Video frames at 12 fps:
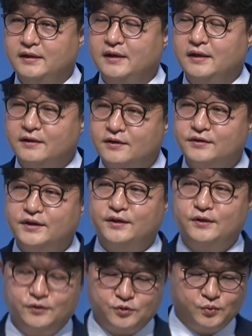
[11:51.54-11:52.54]

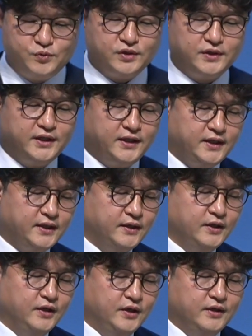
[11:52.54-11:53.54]
그런데요, 좀 전에
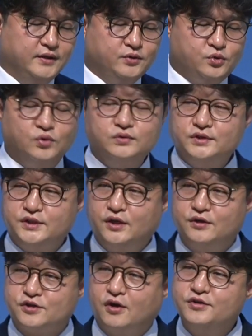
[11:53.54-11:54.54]

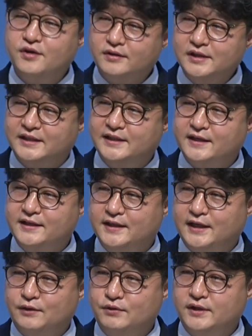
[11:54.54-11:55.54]
종은요, 저녁을
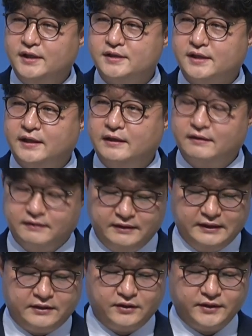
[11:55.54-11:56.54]
기다린다라고 얘기했잖아요.
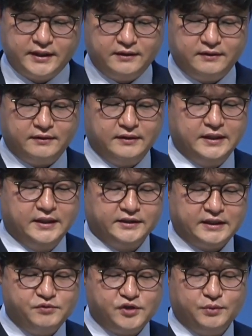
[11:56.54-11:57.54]
그런데요,
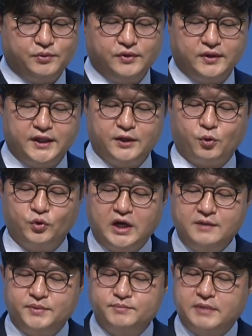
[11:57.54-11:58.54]
3절에 보니까
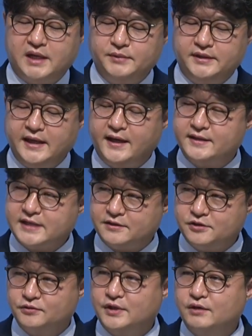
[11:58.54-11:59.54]
고달픈 밤이 내게
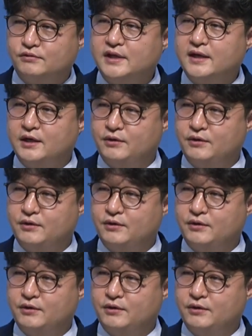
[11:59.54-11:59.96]
작정되었구나라고